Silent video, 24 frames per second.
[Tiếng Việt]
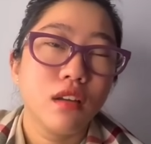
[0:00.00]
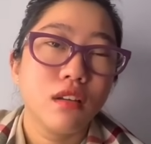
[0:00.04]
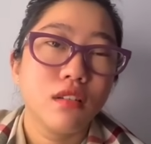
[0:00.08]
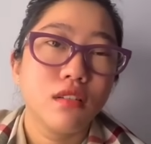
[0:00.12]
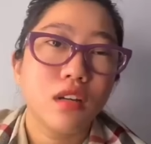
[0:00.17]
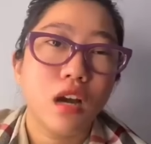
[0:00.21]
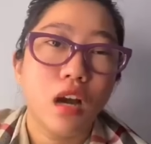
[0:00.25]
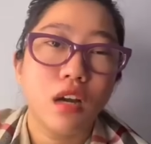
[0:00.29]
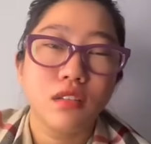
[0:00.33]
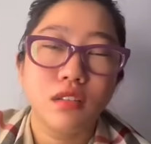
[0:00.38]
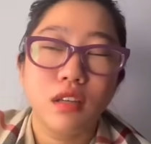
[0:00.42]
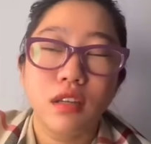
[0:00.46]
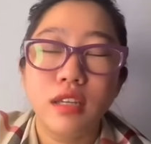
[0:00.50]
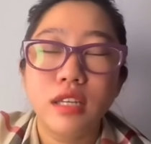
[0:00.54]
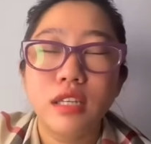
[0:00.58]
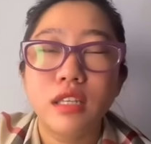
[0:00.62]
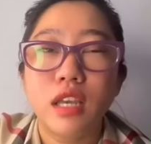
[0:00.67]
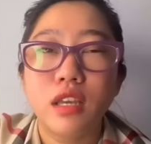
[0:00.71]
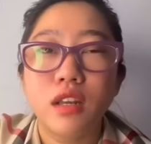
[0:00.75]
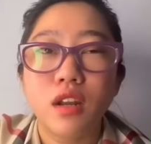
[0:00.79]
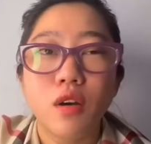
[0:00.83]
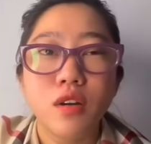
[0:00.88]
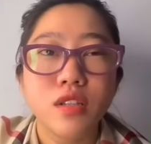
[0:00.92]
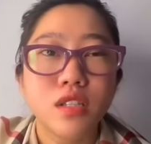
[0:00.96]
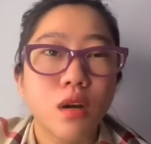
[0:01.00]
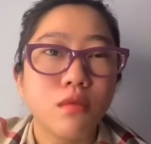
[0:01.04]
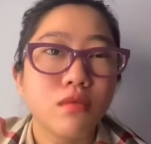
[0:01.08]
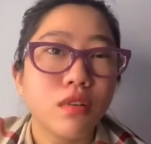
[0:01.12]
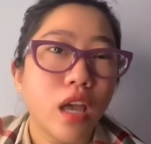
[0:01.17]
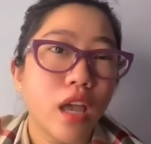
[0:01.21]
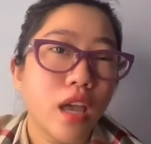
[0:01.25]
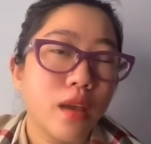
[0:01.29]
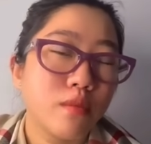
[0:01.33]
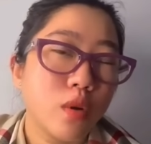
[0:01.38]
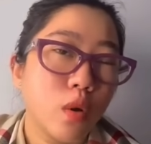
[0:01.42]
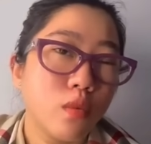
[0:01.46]
trời tự nhiên chị nói xong
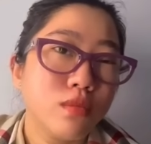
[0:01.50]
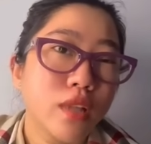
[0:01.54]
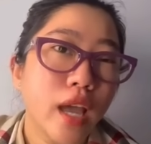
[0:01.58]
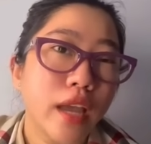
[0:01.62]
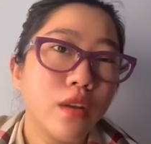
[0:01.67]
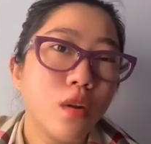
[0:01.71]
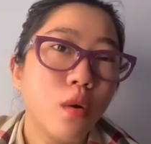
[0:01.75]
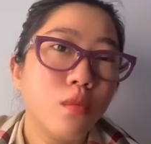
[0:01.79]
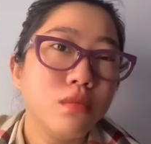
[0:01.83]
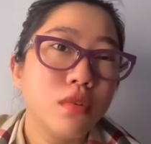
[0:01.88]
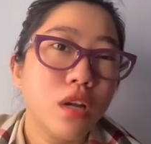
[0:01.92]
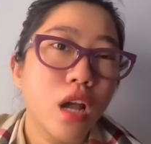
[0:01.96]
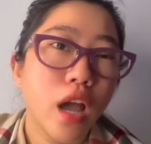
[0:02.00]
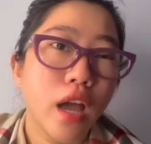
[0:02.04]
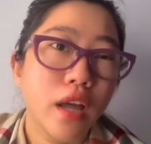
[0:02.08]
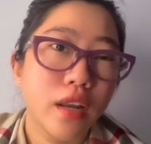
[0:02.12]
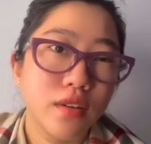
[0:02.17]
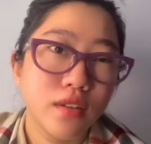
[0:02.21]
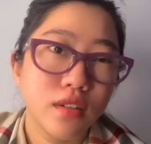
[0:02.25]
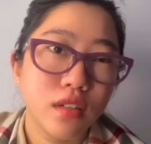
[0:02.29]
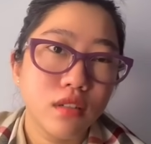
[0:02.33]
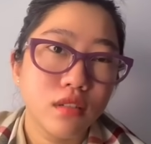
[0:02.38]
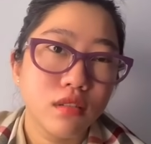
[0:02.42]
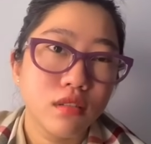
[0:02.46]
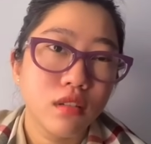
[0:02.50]
cái em cũng thấy đúng ghê luôn á